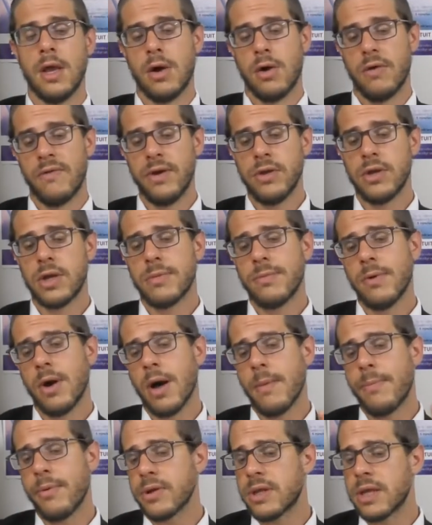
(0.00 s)
On va uniquement
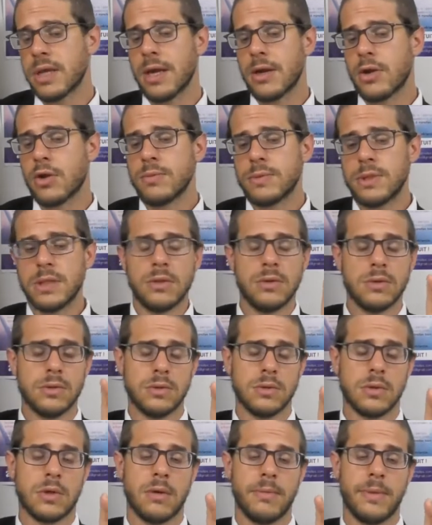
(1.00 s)
rapporter quelques petites
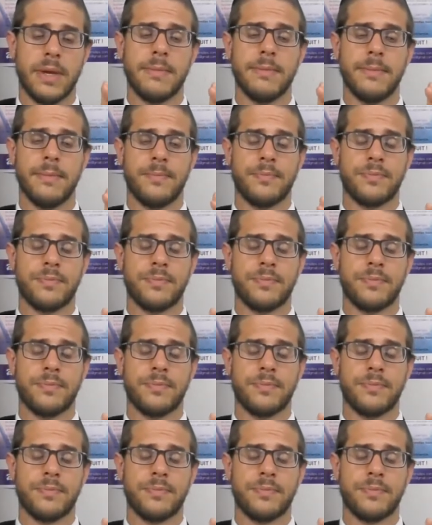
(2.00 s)
notions quand même.